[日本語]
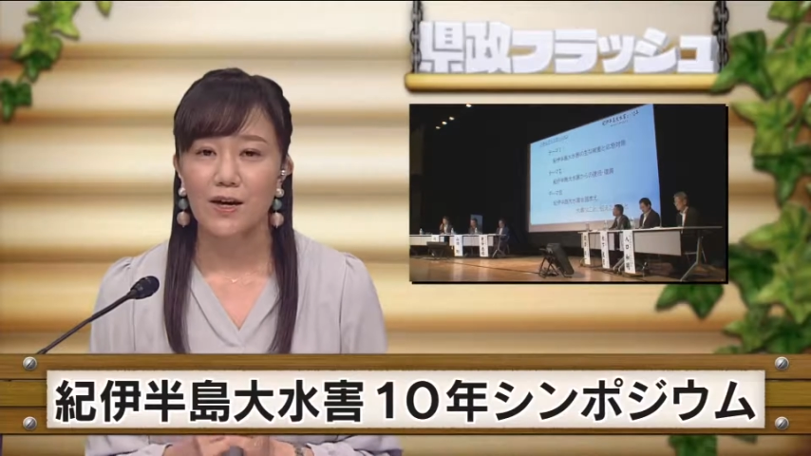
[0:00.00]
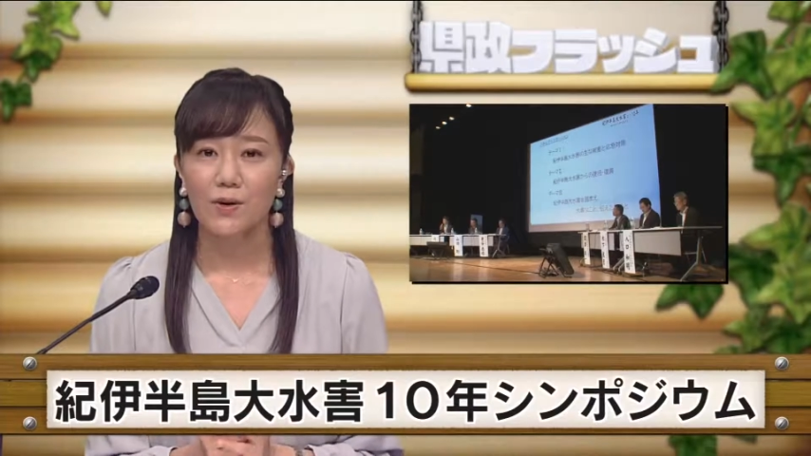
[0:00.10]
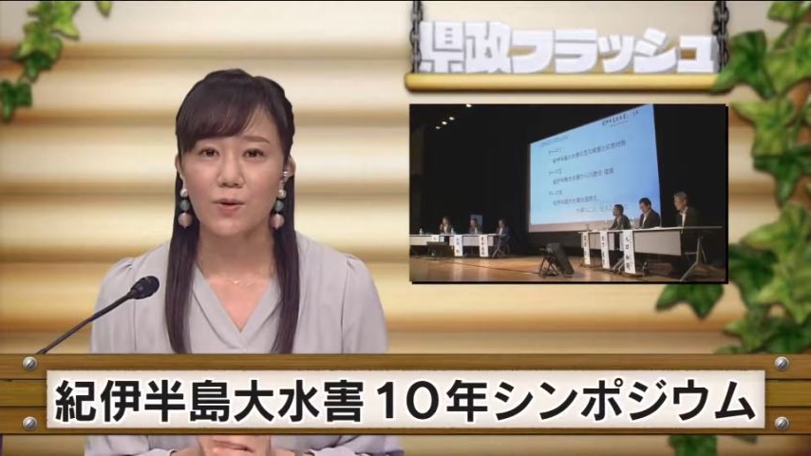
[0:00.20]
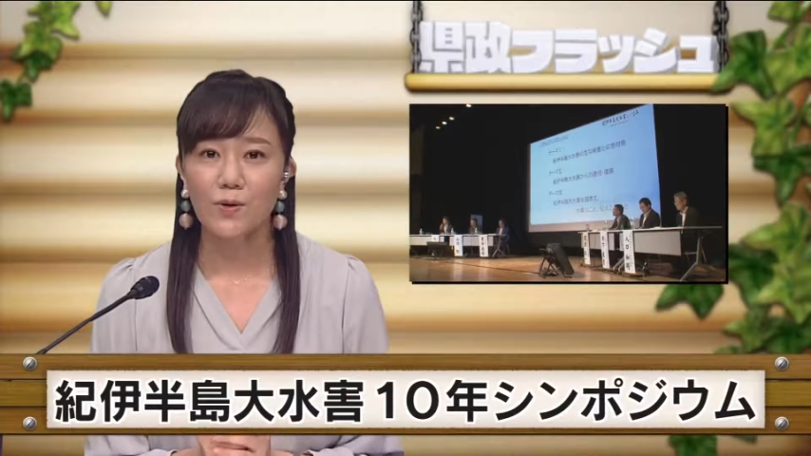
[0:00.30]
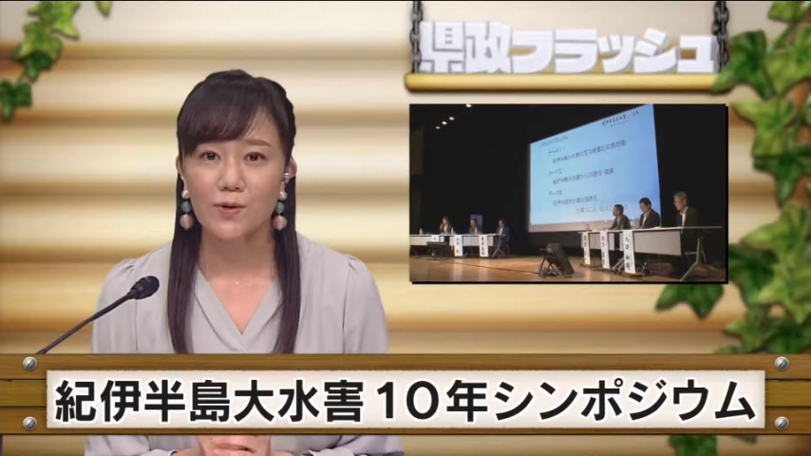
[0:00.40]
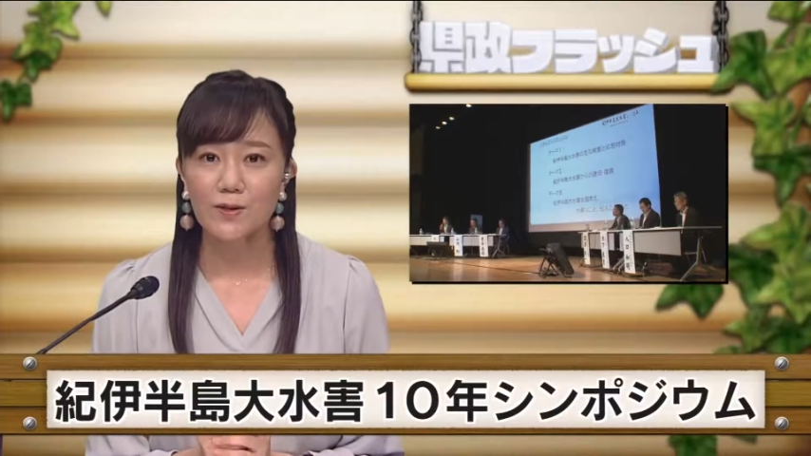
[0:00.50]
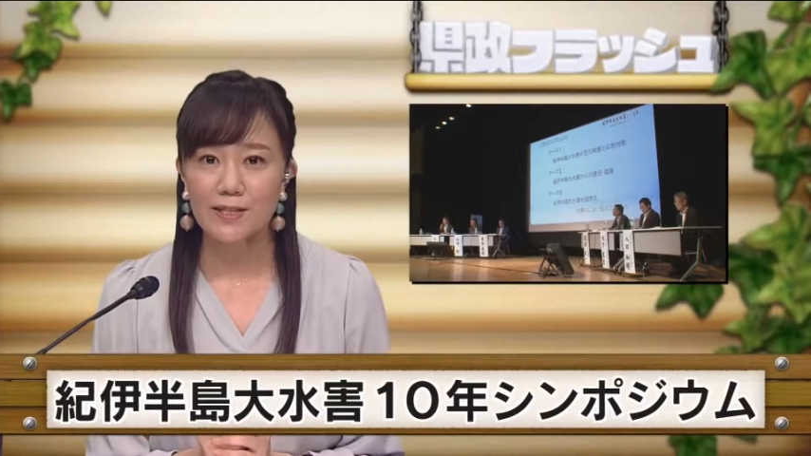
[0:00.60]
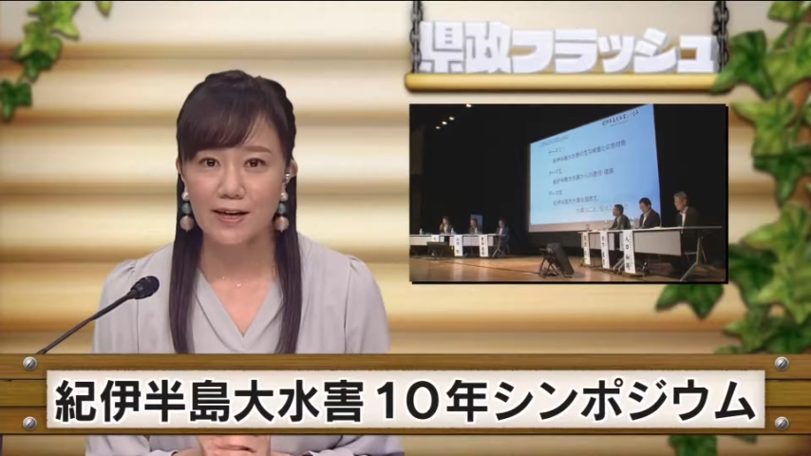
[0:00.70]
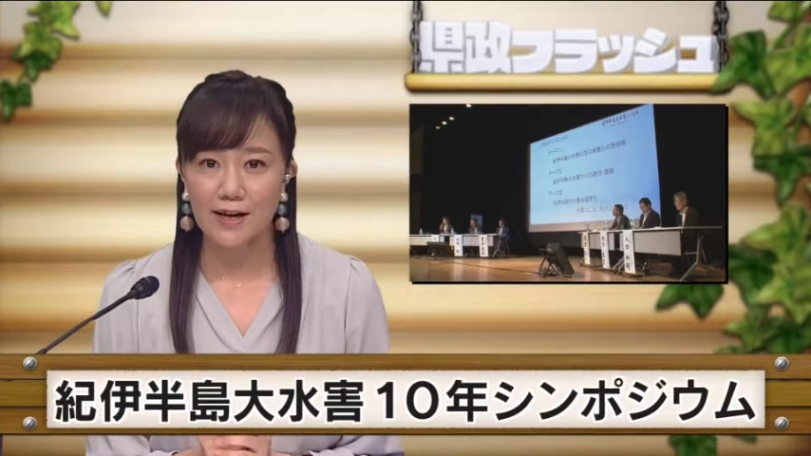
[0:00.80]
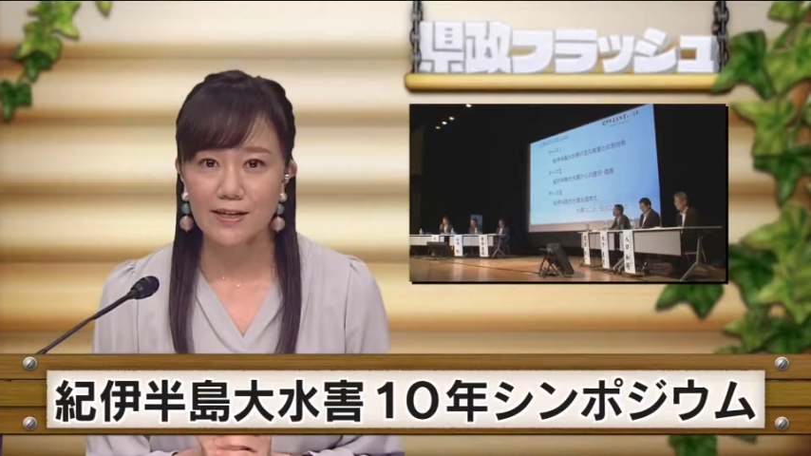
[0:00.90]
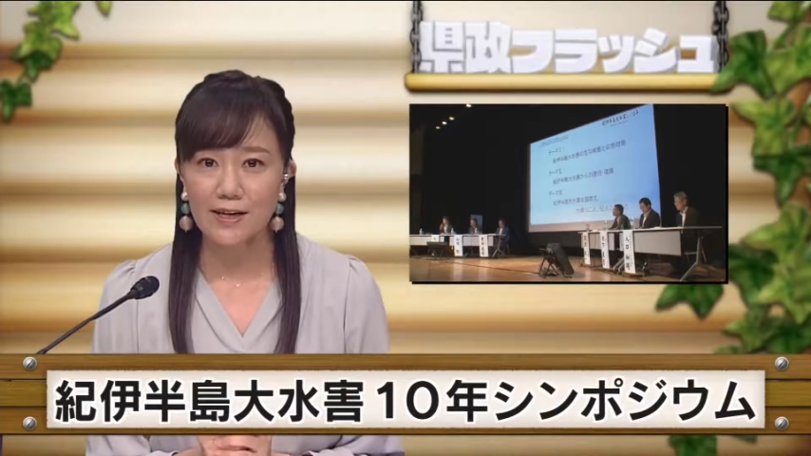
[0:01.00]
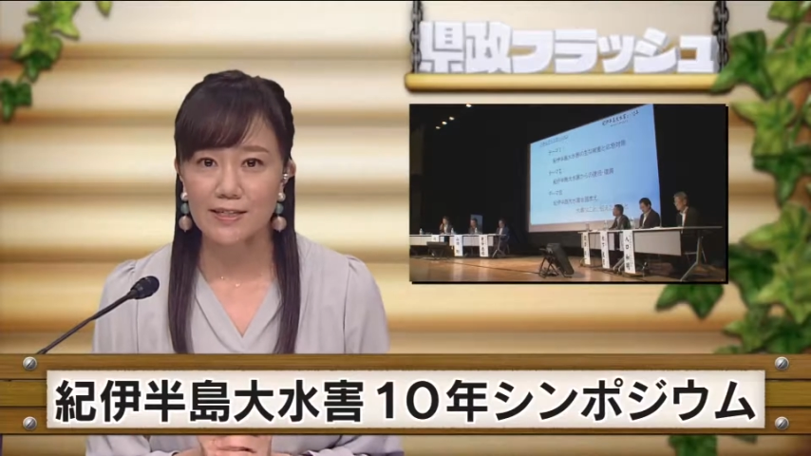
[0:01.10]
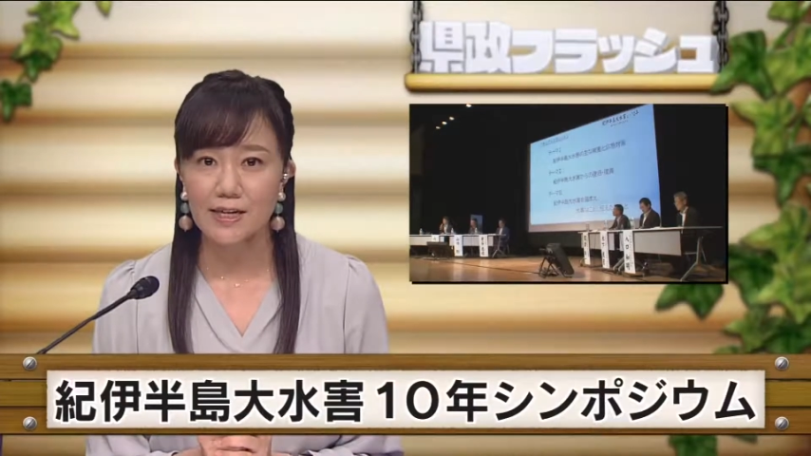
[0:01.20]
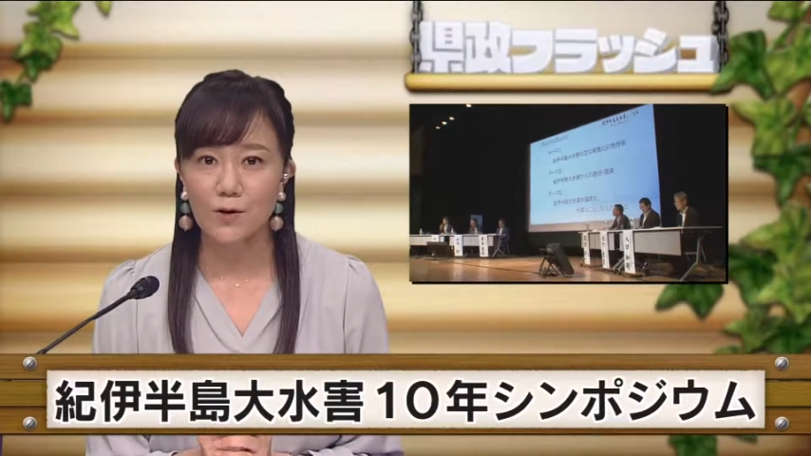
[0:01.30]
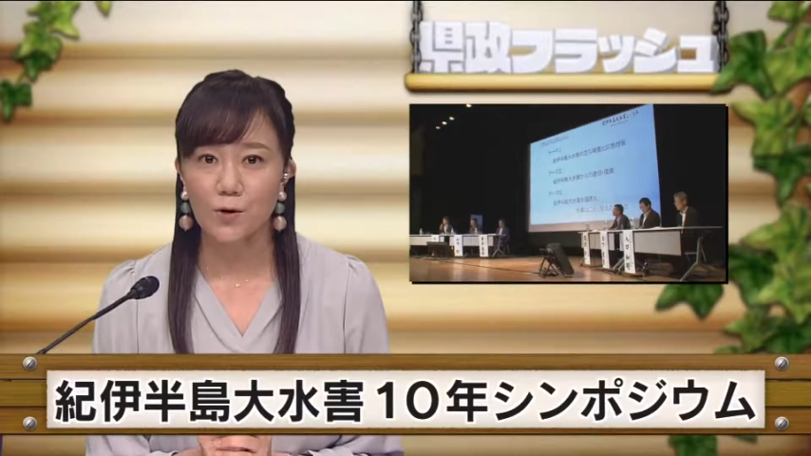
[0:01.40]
今後の災害対策